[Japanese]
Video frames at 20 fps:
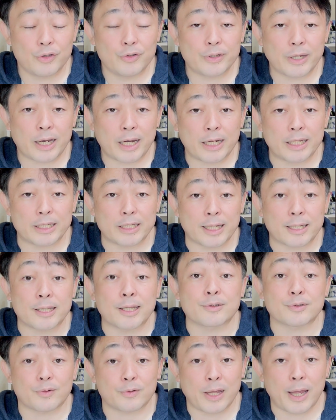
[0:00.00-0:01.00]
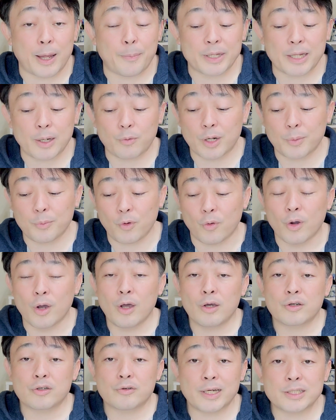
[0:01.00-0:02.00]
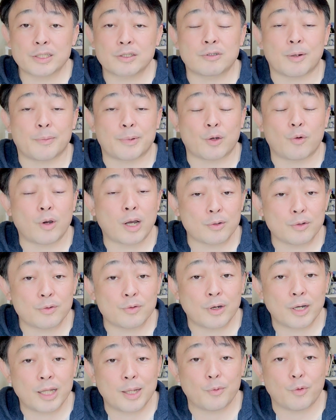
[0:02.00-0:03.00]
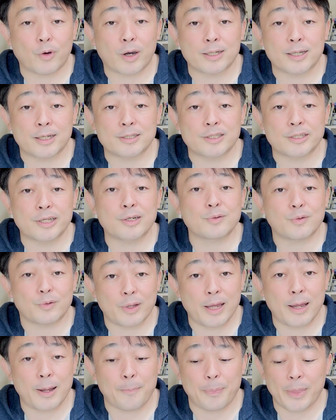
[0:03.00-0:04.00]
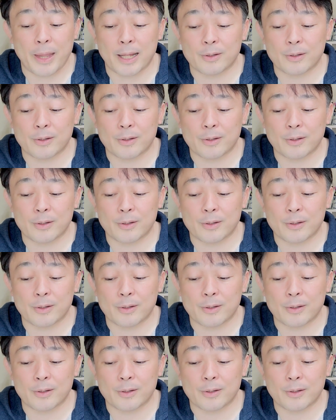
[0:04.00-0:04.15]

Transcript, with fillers: いう流れになっているので、またこれも詳しくはまた他の動画でもお話ししているので、